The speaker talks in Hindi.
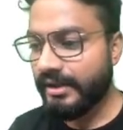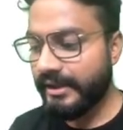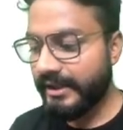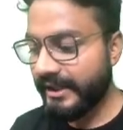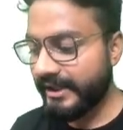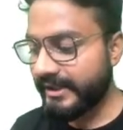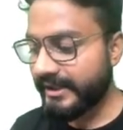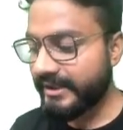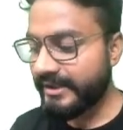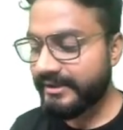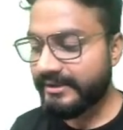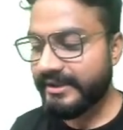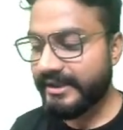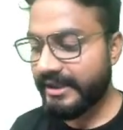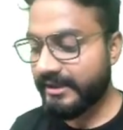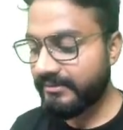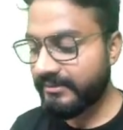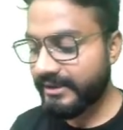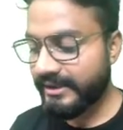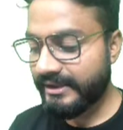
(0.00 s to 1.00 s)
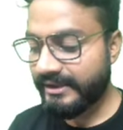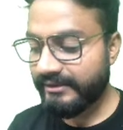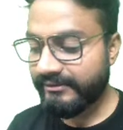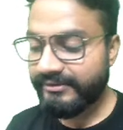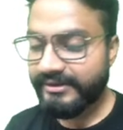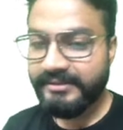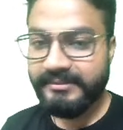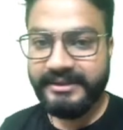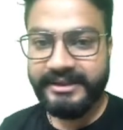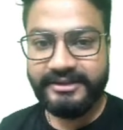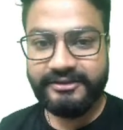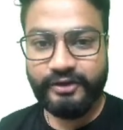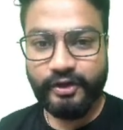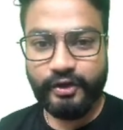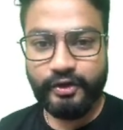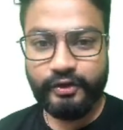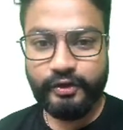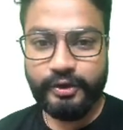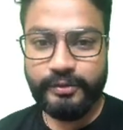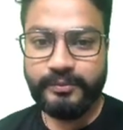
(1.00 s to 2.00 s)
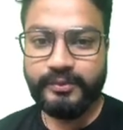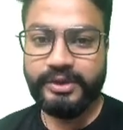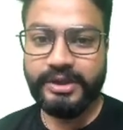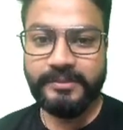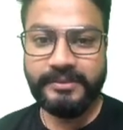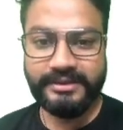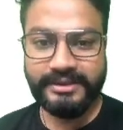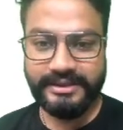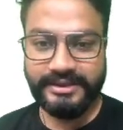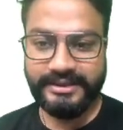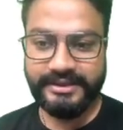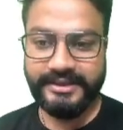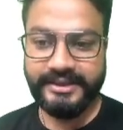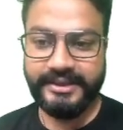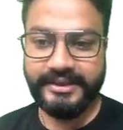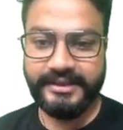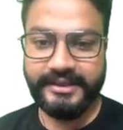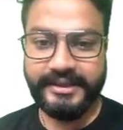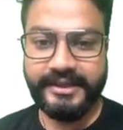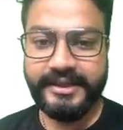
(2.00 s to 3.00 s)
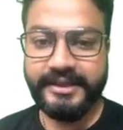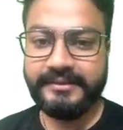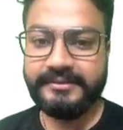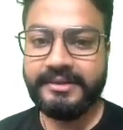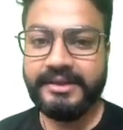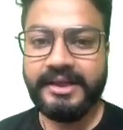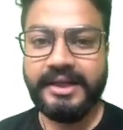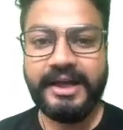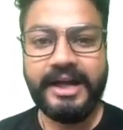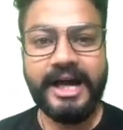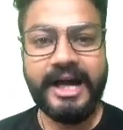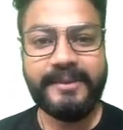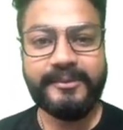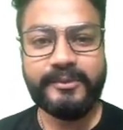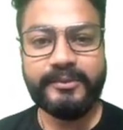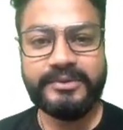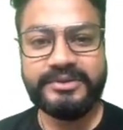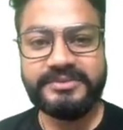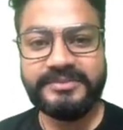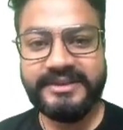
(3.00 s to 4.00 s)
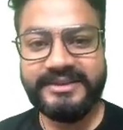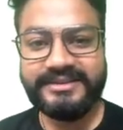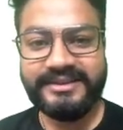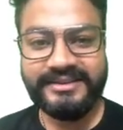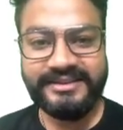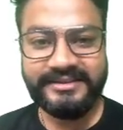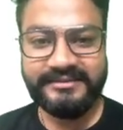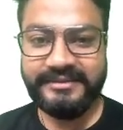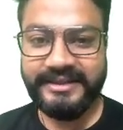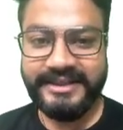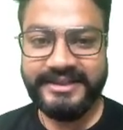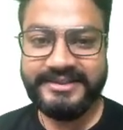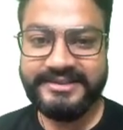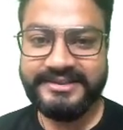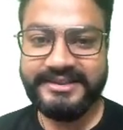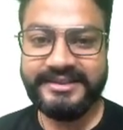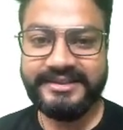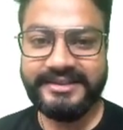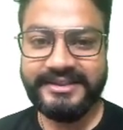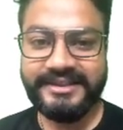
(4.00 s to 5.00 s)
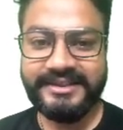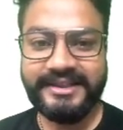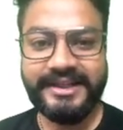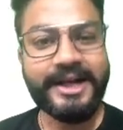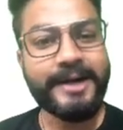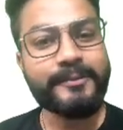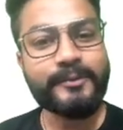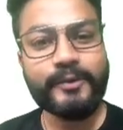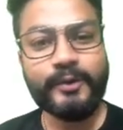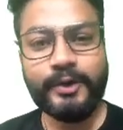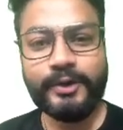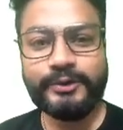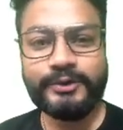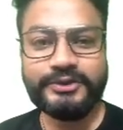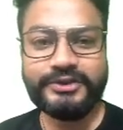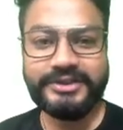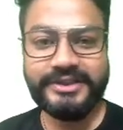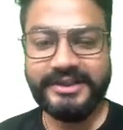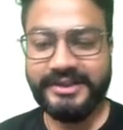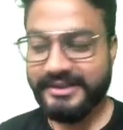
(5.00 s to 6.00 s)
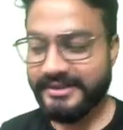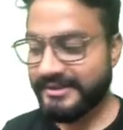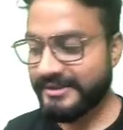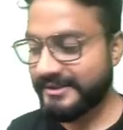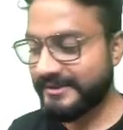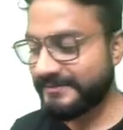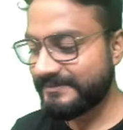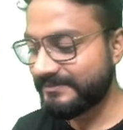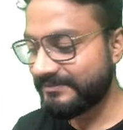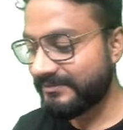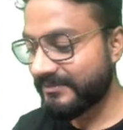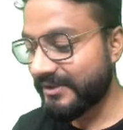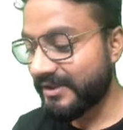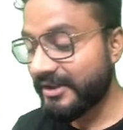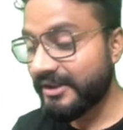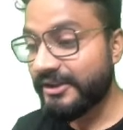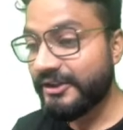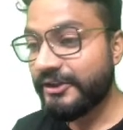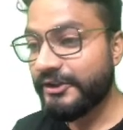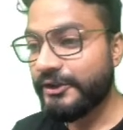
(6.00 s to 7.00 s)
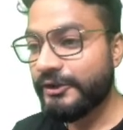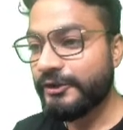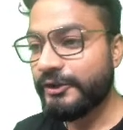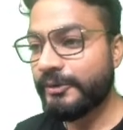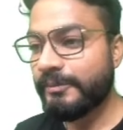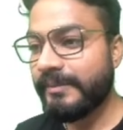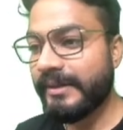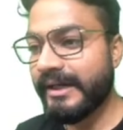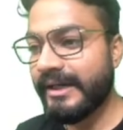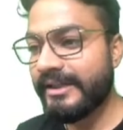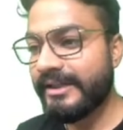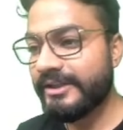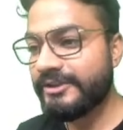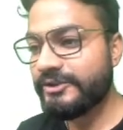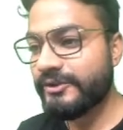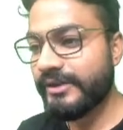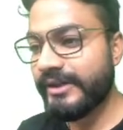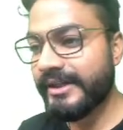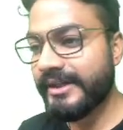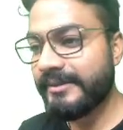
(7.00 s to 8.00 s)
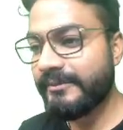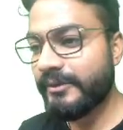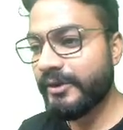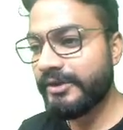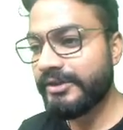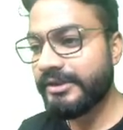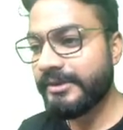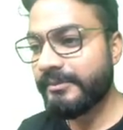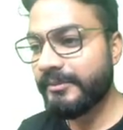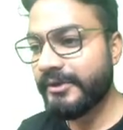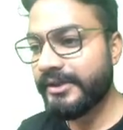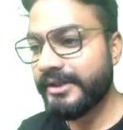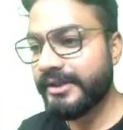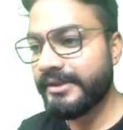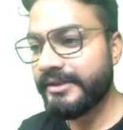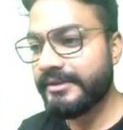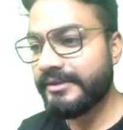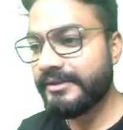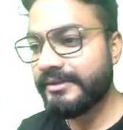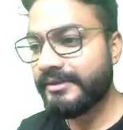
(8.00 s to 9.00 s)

एक एक करके हम करेंट अफेयर मैंने शॉर्ट नोट पूरे बना रखे हैं ठीक है आपको उसमें साथ रिवाइज करना है आपको और कुछ नहीं करना है तो पहला जो है बहुत इम्पोर्टेंट